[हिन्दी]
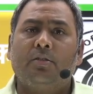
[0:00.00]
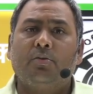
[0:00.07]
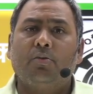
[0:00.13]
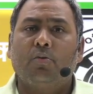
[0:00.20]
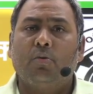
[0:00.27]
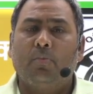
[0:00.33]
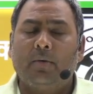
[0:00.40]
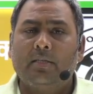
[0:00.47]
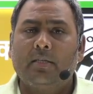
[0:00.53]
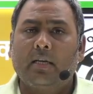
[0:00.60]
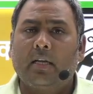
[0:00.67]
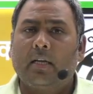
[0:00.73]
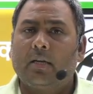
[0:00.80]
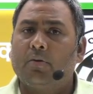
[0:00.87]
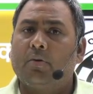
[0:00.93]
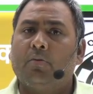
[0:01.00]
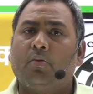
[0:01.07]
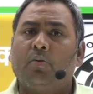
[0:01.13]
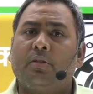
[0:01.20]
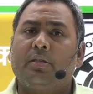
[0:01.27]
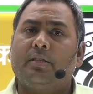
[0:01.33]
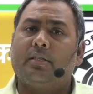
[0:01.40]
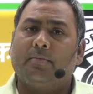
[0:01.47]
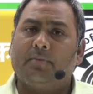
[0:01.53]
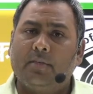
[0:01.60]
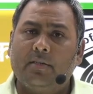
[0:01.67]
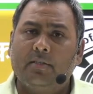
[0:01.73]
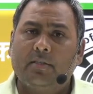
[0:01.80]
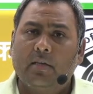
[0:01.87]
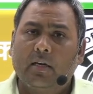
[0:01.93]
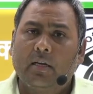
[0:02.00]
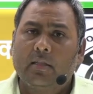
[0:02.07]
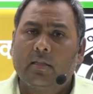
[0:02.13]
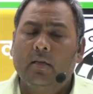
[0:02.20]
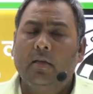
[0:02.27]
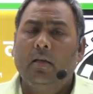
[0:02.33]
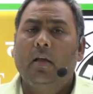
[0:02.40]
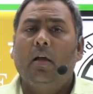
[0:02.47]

चीज़ों को भेजा गया क्योंकि दो दिन सबसेंट चल रहे थे